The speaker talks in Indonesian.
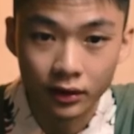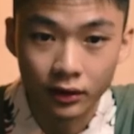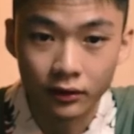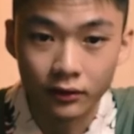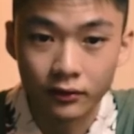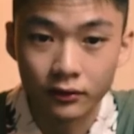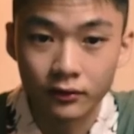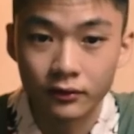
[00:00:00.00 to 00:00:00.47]

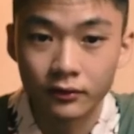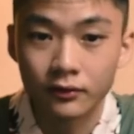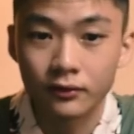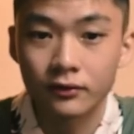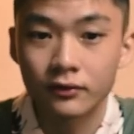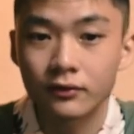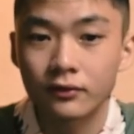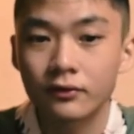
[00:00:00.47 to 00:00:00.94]

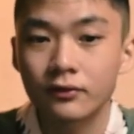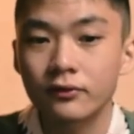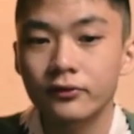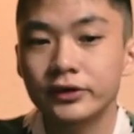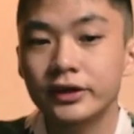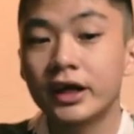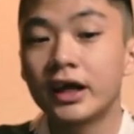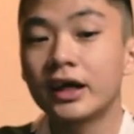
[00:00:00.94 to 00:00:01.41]
Oh,
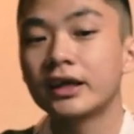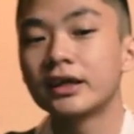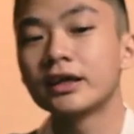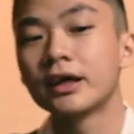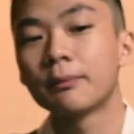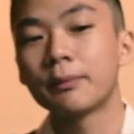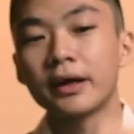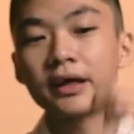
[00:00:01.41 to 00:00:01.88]

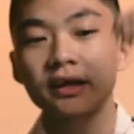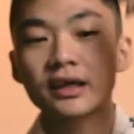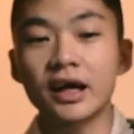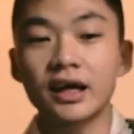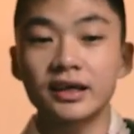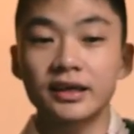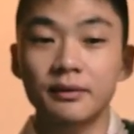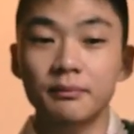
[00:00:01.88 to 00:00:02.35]
jadi GPI
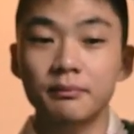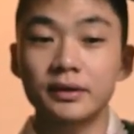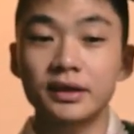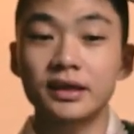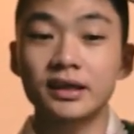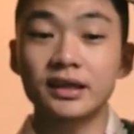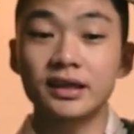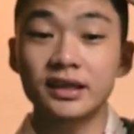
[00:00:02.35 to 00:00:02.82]
KG yang
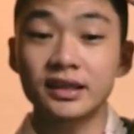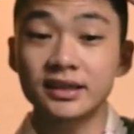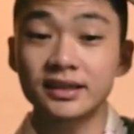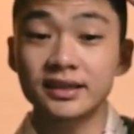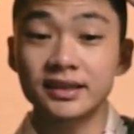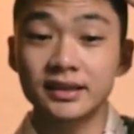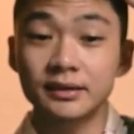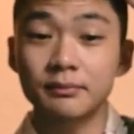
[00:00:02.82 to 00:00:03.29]

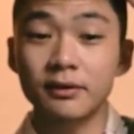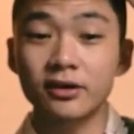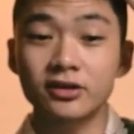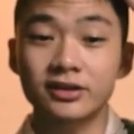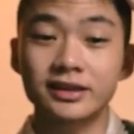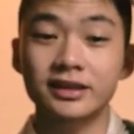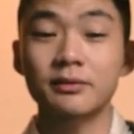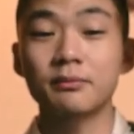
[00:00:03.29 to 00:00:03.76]
bikin si
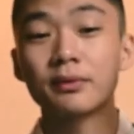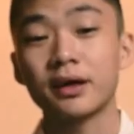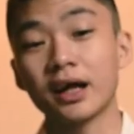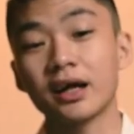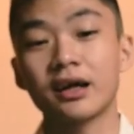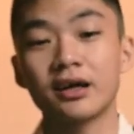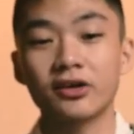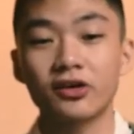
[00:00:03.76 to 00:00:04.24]
mouse ini
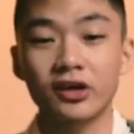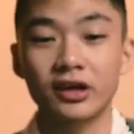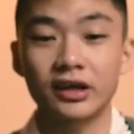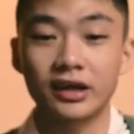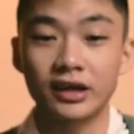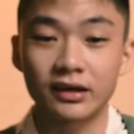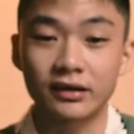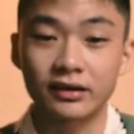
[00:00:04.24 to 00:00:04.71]
berat atau
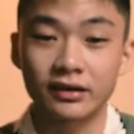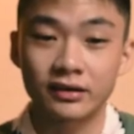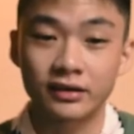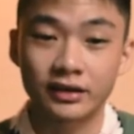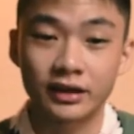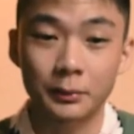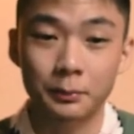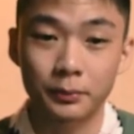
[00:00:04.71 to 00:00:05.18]
ringan.
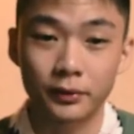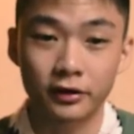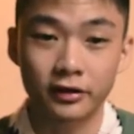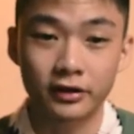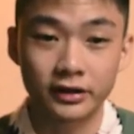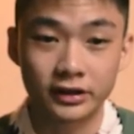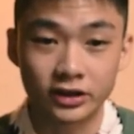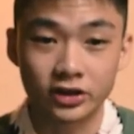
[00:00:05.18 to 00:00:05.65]
Gap
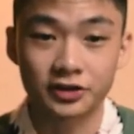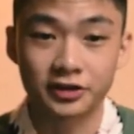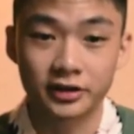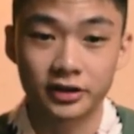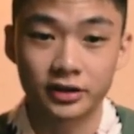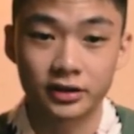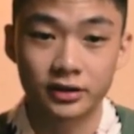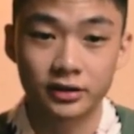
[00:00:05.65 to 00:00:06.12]
per
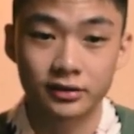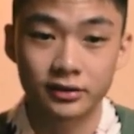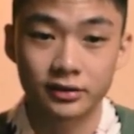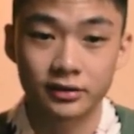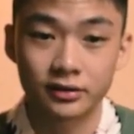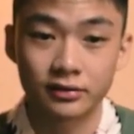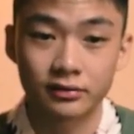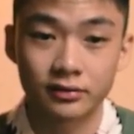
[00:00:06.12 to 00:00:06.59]
inch.
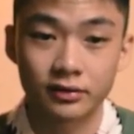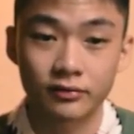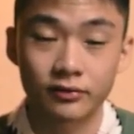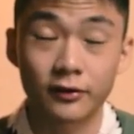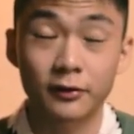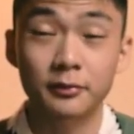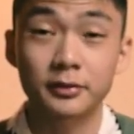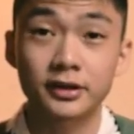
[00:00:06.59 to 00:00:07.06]

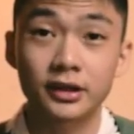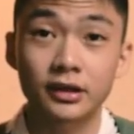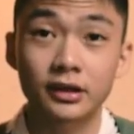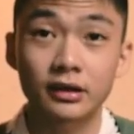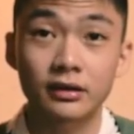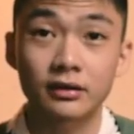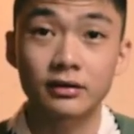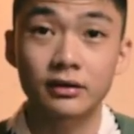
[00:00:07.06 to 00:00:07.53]
Faham
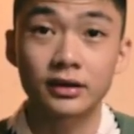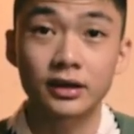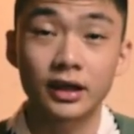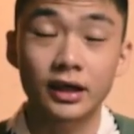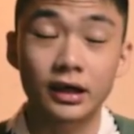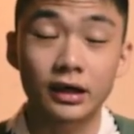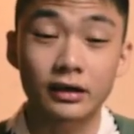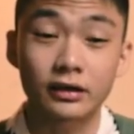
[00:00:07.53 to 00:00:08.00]
I'm
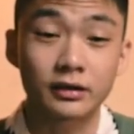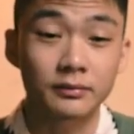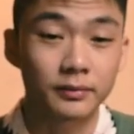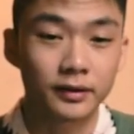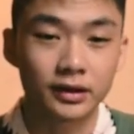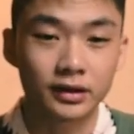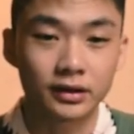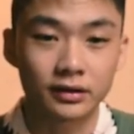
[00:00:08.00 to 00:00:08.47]
Ya iya nggak? Gap,
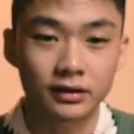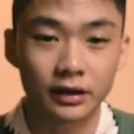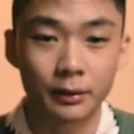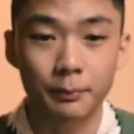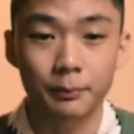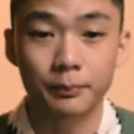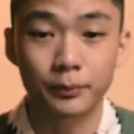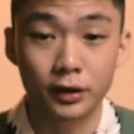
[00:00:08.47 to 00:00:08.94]

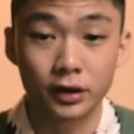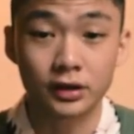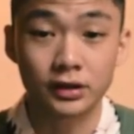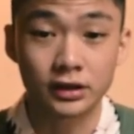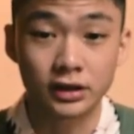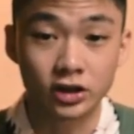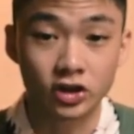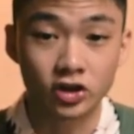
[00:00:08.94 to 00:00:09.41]
gap per
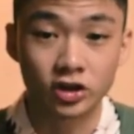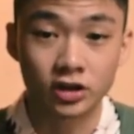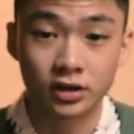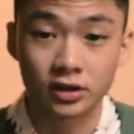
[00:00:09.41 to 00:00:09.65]
inch.